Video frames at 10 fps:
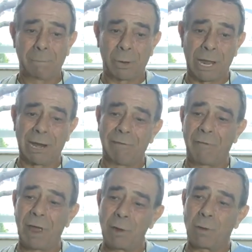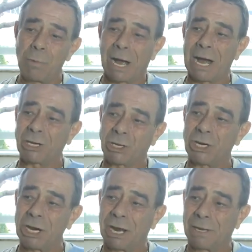porque ele veio com uma
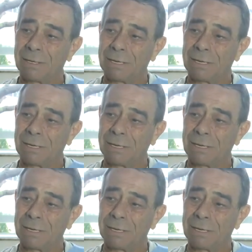caixinha